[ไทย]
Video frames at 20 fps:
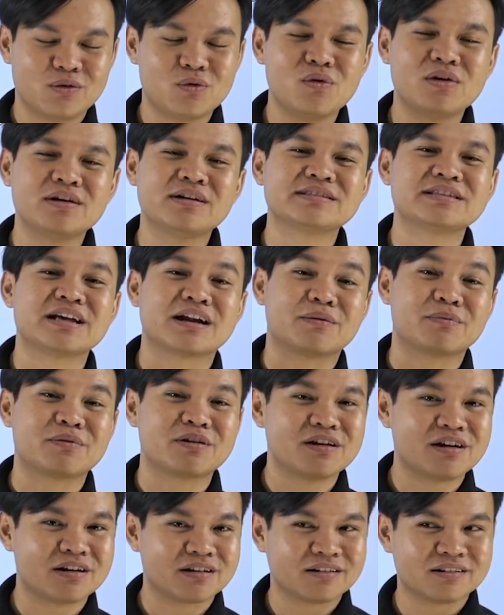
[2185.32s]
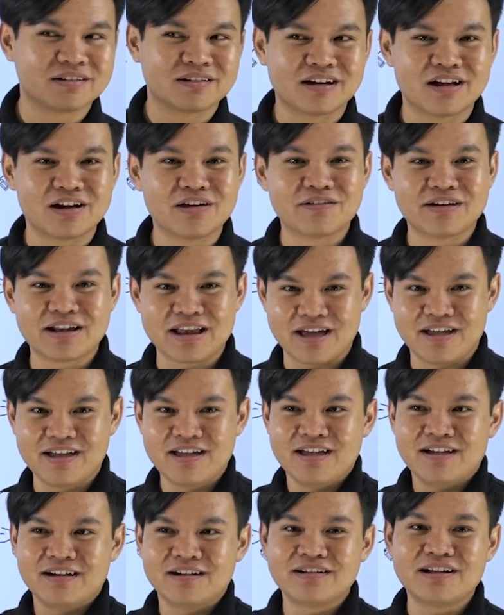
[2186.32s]
คั่วเนื้อสัตว์กับเครื่องเขาเรียกว่าอะไร
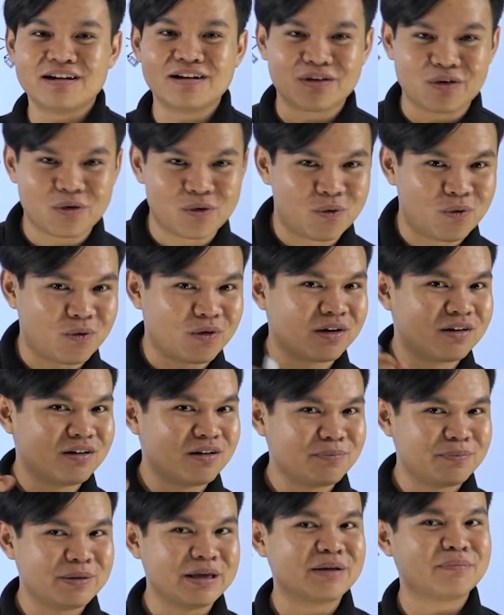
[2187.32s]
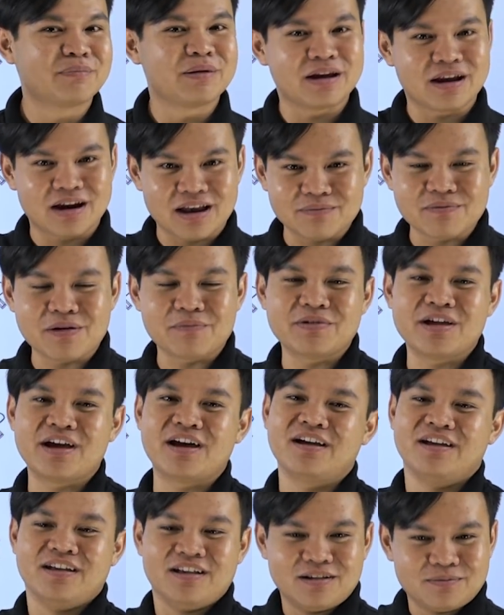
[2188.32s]
เครื่องโขลกเครื่องพริกเป็นอะไรแบบเนี้ย
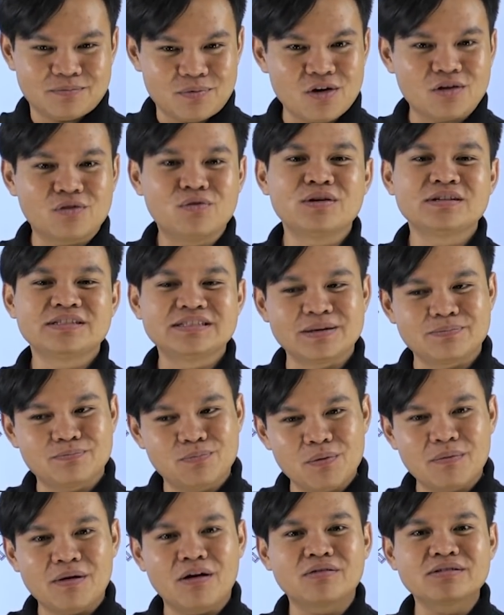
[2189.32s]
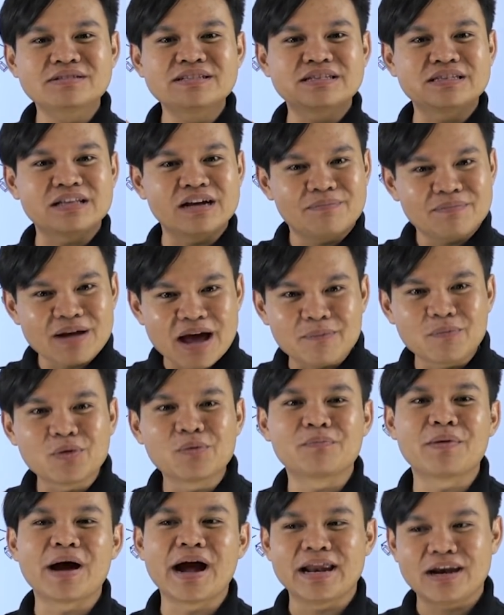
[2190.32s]
พอคั่วเสร็จปุ๊บเขาก็จะเติมน้ำล
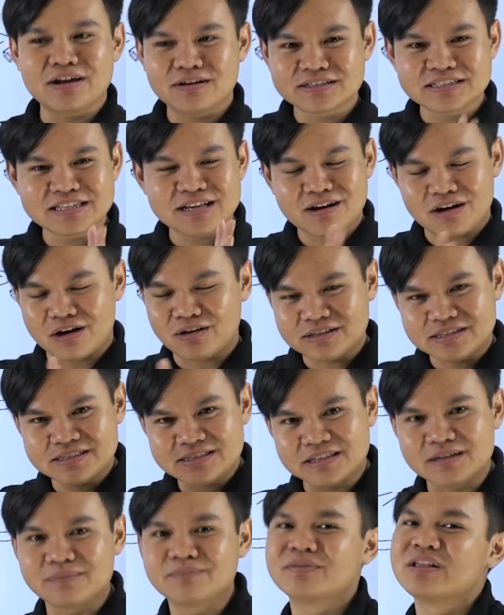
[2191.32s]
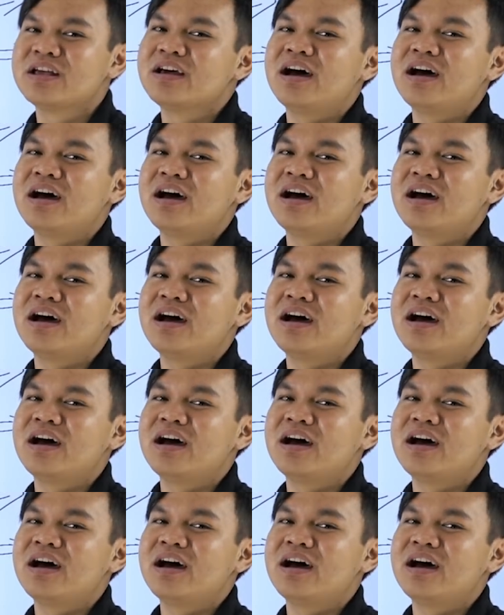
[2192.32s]
งไปแล้วก็เขาจะเสิร์ฟ